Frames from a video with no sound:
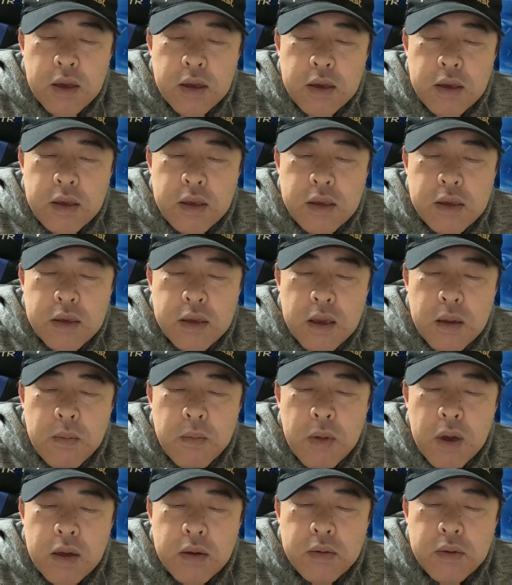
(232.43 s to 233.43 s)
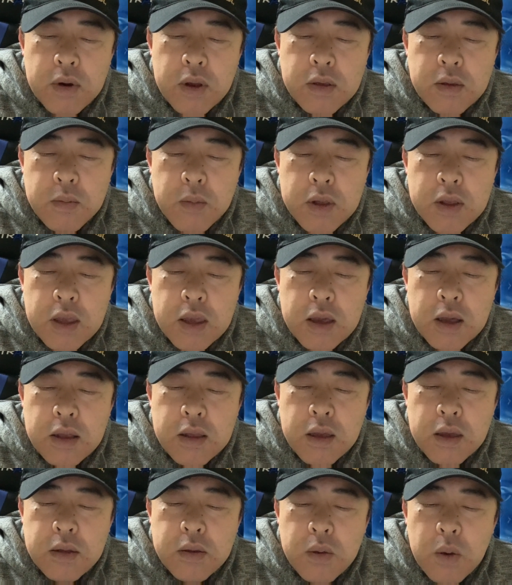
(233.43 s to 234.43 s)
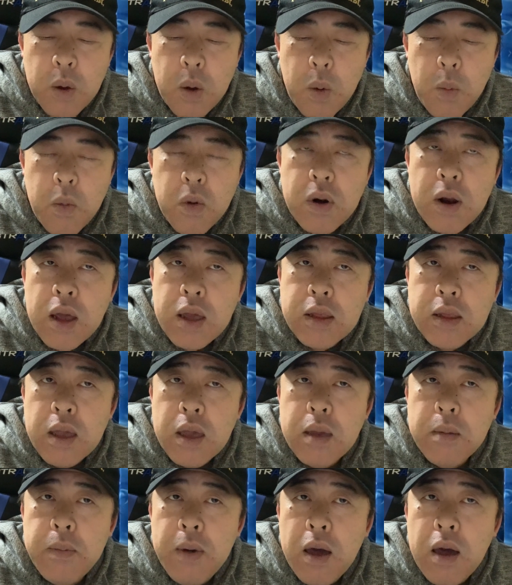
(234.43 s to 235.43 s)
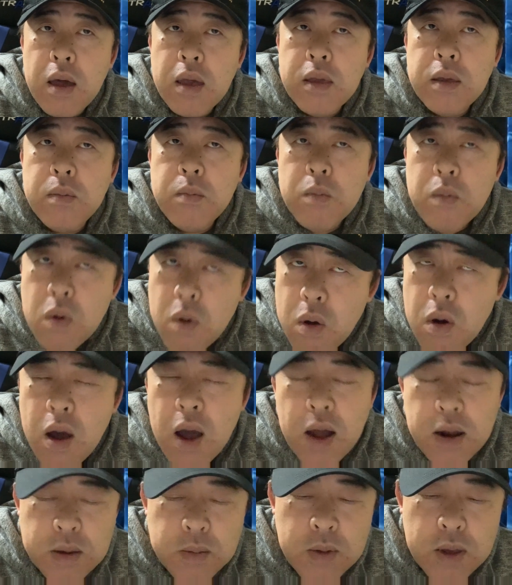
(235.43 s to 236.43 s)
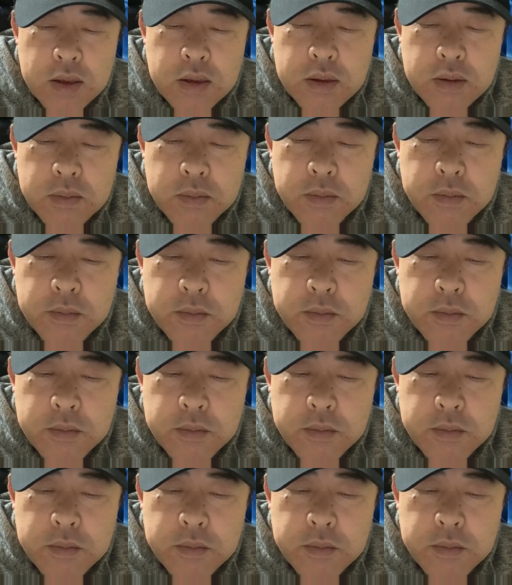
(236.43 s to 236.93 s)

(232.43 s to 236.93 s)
1000万クラスまでいかないともらえない場合もあります。